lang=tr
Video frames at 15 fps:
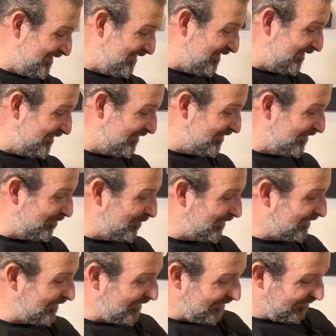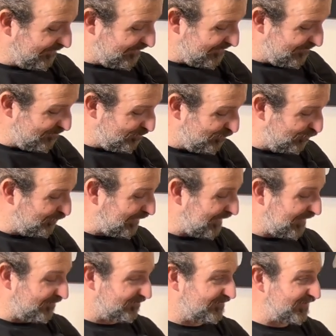çalıştırma tarafı bu
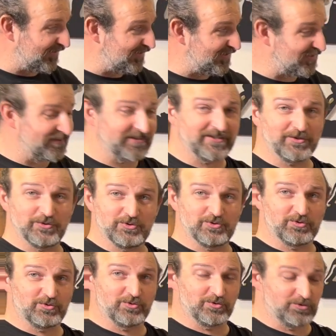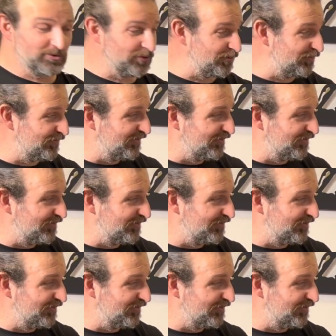tarafta ana güç tuşu.